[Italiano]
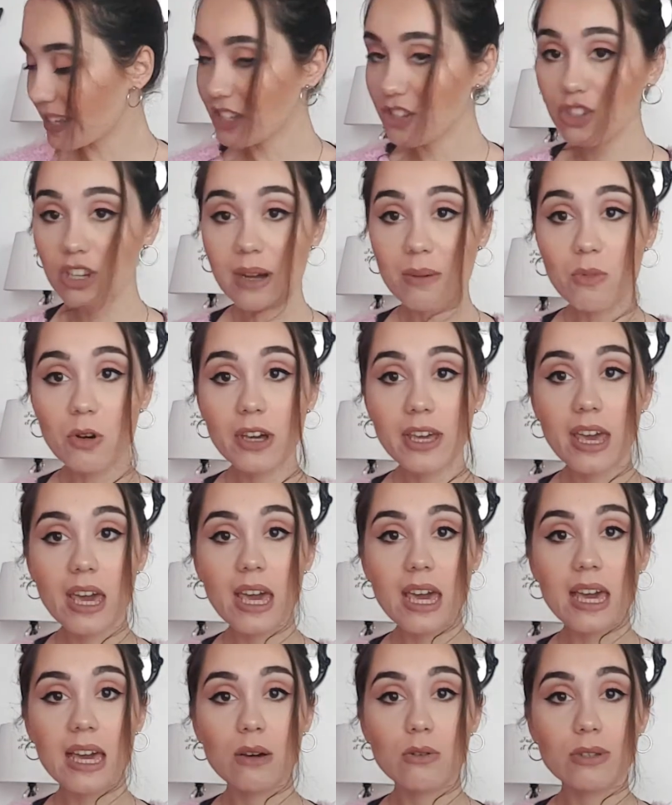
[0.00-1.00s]
diciamo
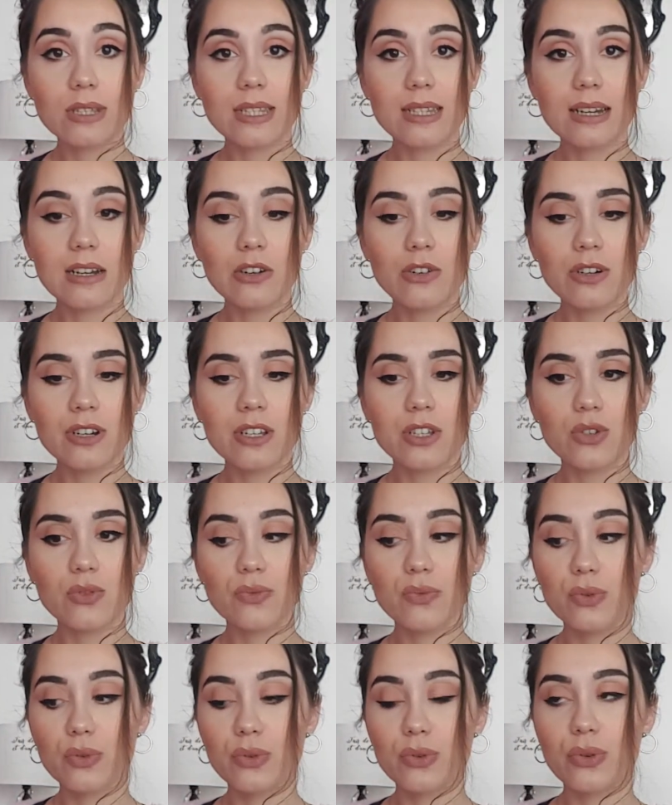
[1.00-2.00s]
che quest'anno ho
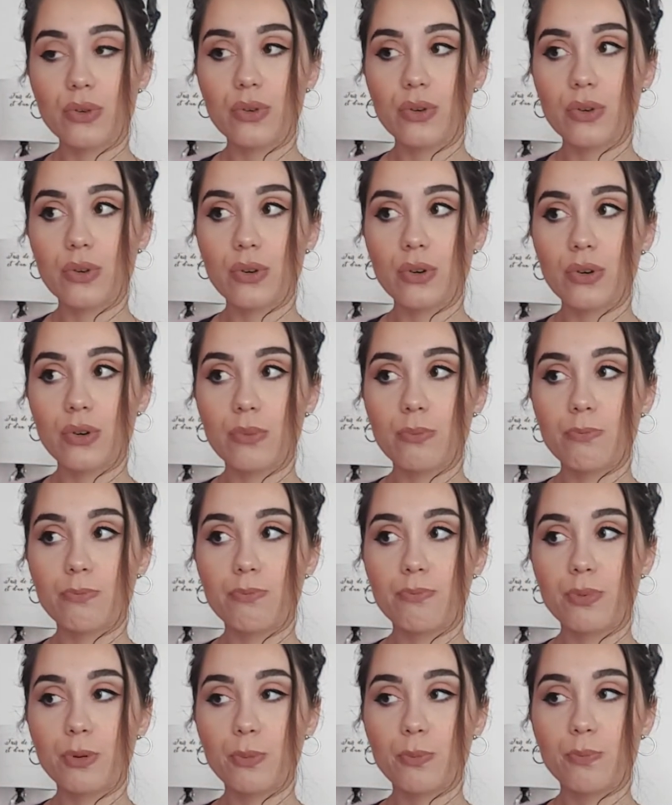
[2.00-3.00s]
ricevuto
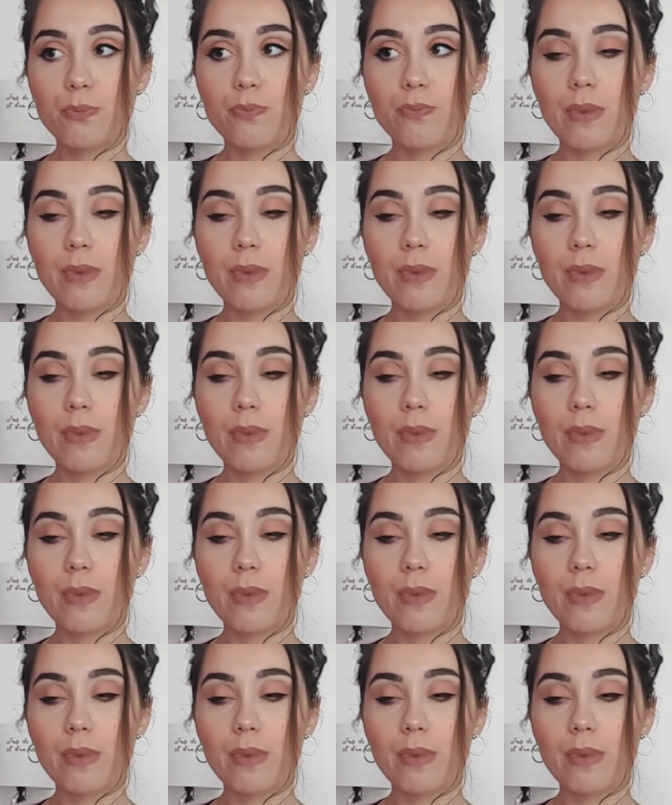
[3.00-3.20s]
più,